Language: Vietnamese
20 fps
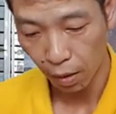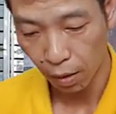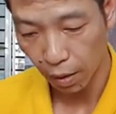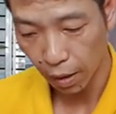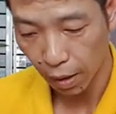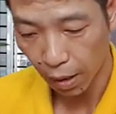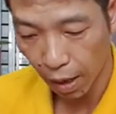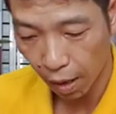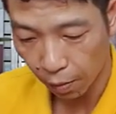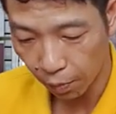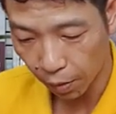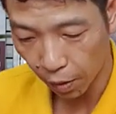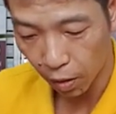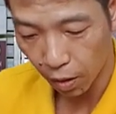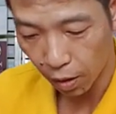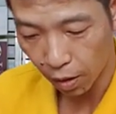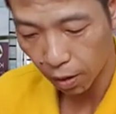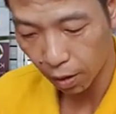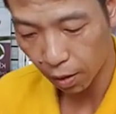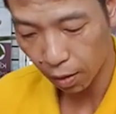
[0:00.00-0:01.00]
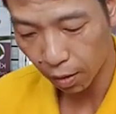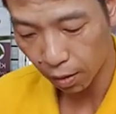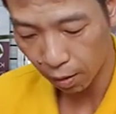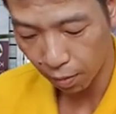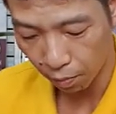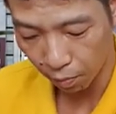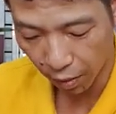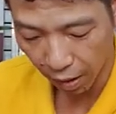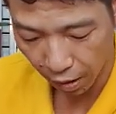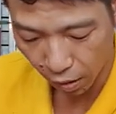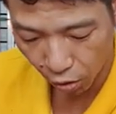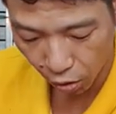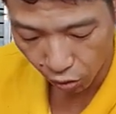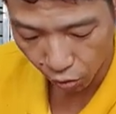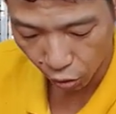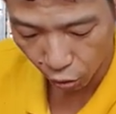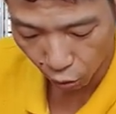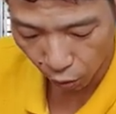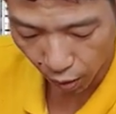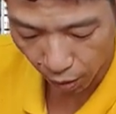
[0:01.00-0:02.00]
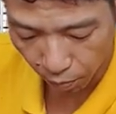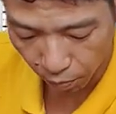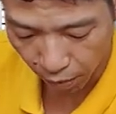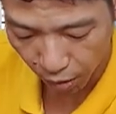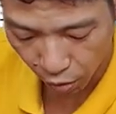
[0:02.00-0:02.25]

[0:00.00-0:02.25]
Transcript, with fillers: Khi nào mà nó mình chủ động